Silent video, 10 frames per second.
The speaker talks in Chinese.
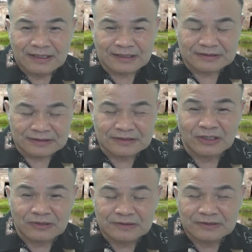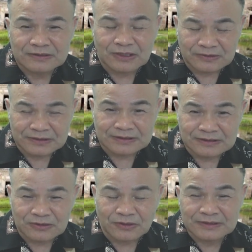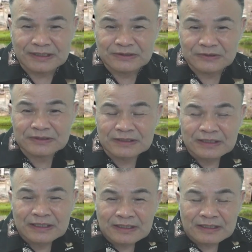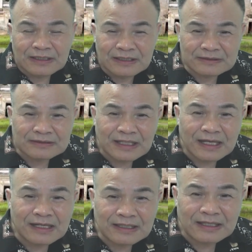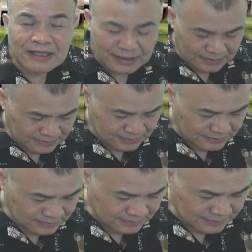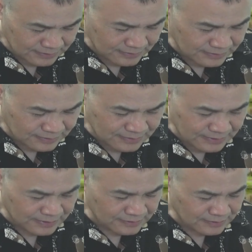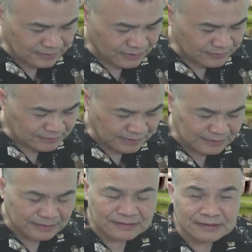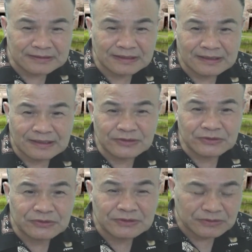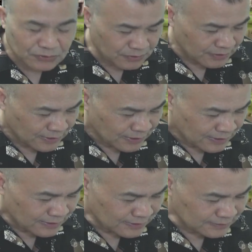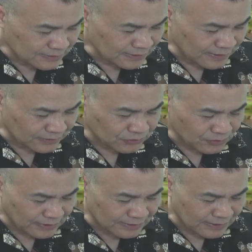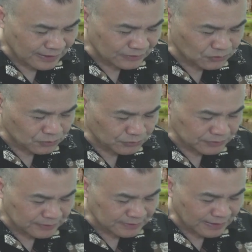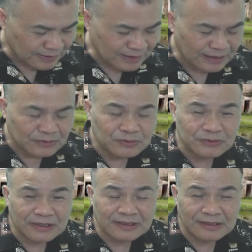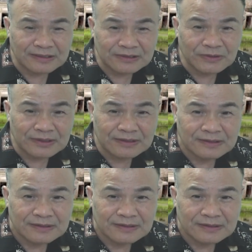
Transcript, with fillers: 呃子丑丑时，丑时也就是呃大概是一点到三点之间。也就是说，呃，这个杨雄呢，他出生在甘露元年二月。